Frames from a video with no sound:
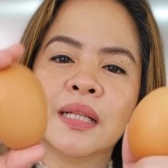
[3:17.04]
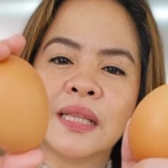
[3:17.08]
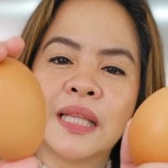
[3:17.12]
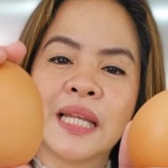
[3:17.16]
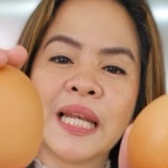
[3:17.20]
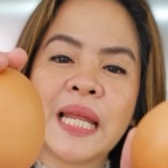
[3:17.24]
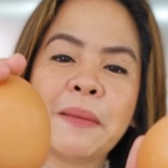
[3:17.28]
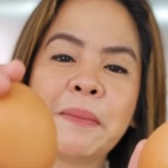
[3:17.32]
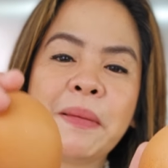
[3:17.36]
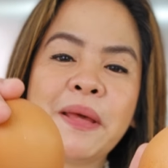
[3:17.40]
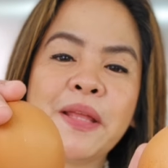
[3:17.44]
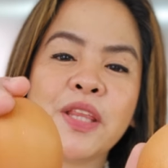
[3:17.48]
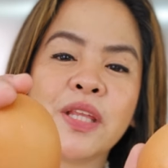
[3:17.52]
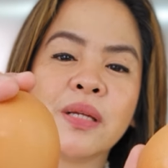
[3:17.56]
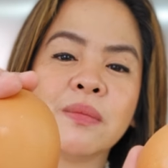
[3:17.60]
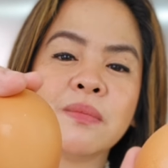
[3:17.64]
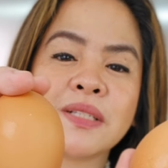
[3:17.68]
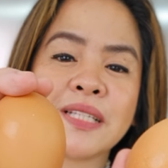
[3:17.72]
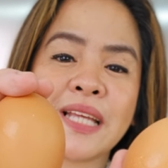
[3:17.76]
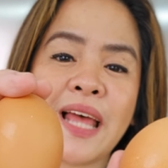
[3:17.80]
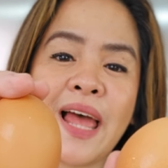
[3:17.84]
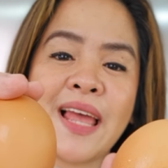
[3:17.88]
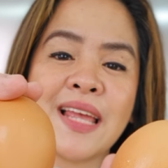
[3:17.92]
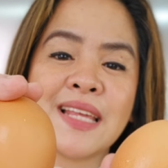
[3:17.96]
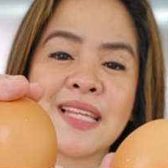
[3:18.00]
3 medium
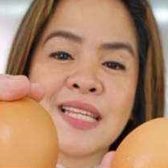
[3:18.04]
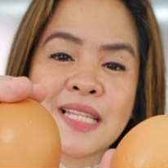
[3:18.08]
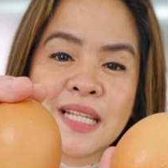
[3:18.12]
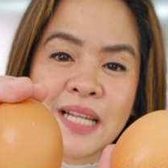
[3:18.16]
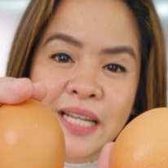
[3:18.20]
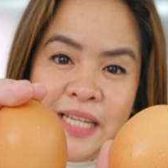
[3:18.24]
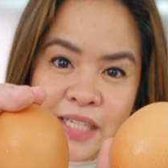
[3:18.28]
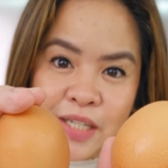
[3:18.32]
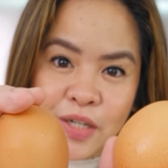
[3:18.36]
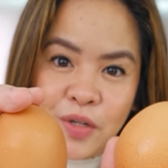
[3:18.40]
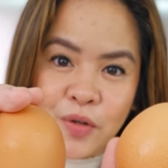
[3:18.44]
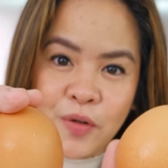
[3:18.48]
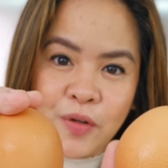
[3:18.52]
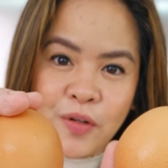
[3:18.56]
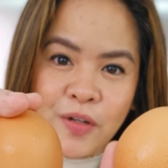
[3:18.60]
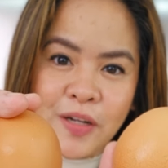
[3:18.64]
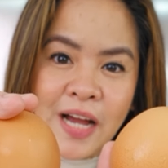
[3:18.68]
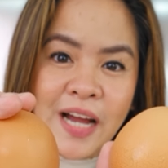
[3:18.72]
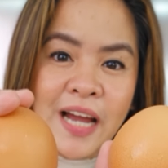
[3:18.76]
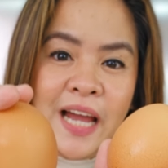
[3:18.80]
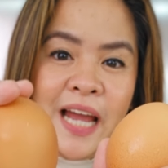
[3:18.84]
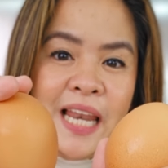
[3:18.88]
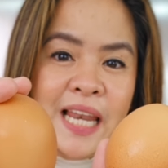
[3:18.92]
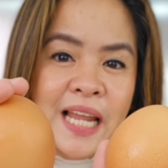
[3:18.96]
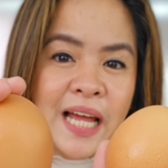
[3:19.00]
size ng itlog.
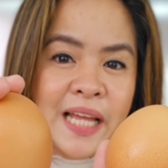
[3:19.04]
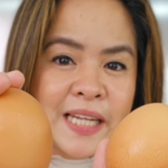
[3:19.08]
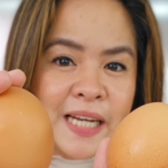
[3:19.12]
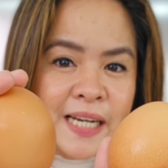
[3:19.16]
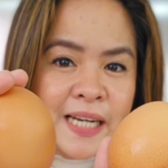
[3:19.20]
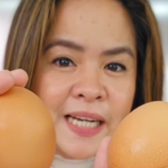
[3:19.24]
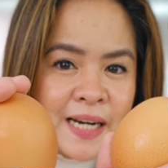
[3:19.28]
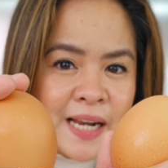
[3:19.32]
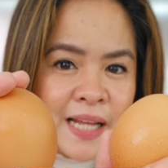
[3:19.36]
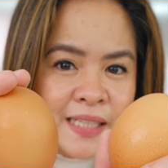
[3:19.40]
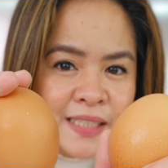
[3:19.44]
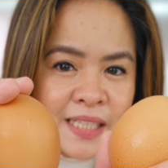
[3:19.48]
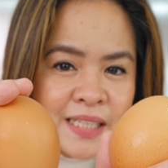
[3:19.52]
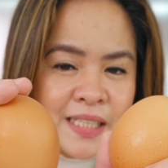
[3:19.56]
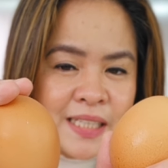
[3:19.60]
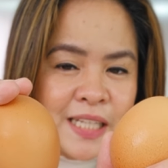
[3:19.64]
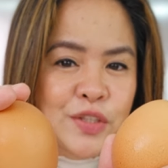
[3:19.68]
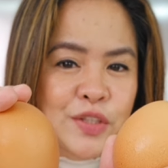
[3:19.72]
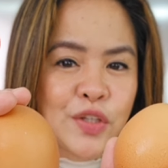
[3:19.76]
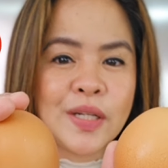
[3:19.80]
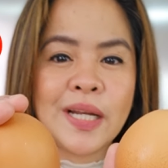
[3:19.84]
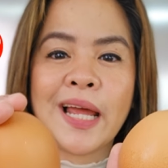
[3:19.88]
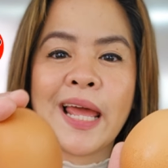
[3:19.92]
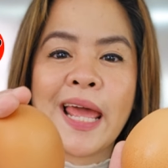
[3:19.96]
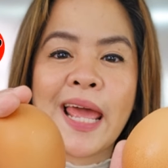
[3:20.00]
Kakailangan nila natin
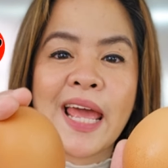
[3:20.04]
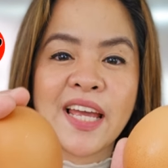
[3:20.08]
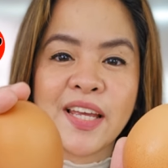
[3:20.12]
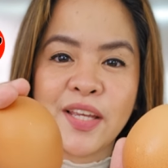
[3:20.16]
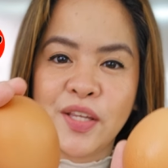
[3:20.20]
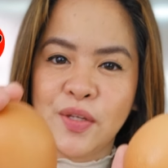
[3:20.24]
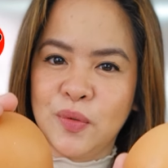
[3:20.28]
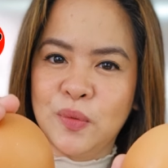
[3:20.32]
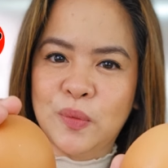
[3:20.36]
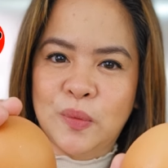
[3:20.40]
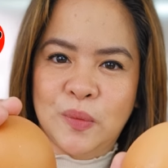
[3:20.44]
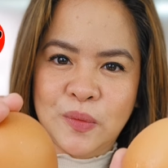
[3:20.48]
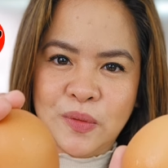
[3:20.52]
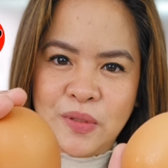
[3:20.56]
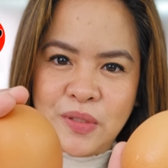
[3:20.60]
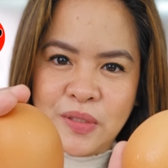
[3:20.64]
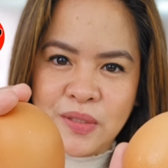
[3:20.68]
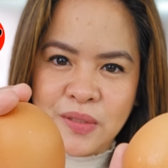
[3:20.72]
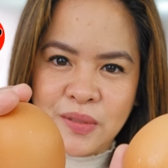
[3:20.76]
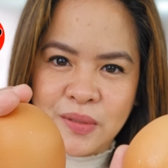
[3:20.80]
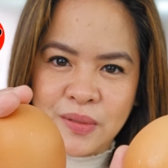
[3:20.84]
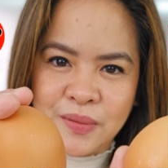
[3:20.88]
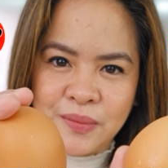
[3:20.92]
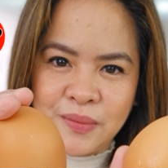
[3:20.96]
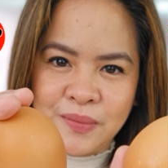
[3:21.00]
dito ng egg yolks.
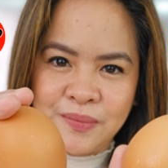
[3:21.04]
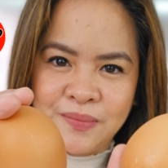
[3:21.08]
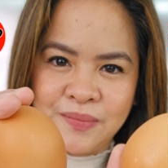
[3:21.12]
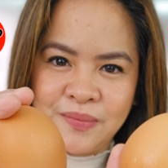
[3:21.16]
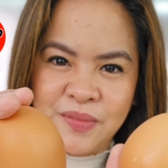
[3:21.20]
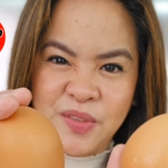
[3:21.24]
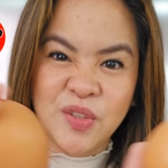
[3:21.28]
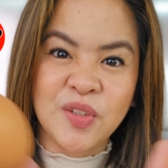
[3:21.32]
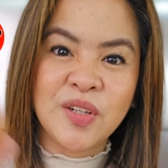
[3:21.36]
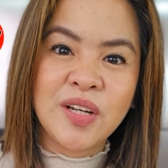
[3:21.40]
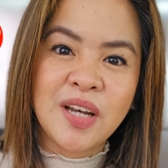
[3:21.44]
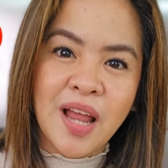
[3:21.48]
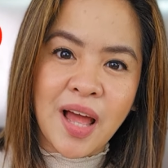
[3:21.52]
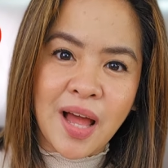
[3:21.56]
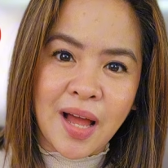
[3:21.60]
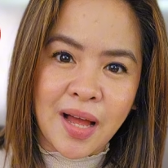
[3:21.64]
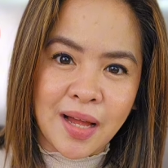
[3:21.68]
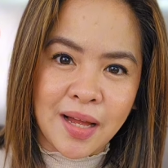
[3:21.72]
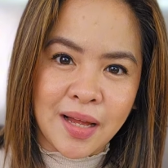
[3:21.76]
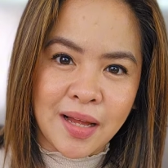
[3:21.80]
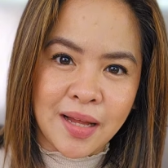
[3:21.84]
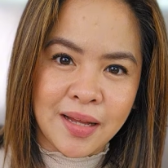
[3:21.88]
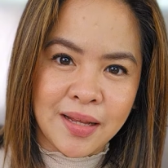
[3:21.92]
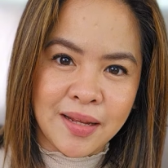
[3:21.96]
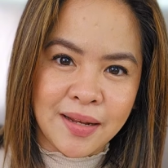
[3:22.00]
Yun lang.
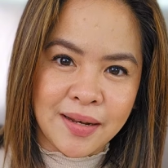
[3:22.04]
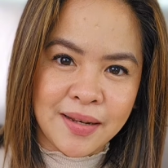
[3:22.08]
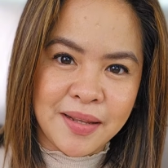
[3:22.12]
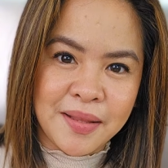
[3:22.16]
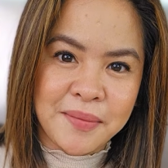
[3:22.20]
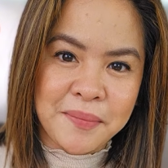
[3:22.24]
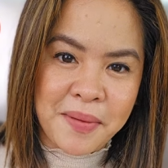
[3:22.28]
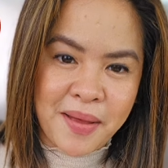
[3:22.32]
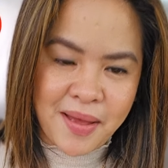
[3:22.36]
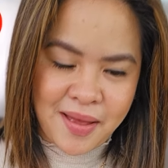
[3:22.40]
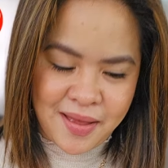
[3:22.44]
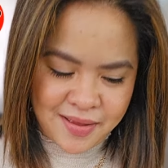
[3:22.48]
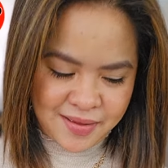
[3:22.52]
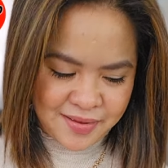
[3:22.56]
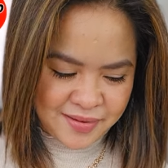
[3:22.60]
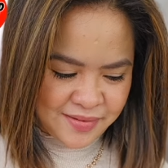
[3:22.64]
Di ba?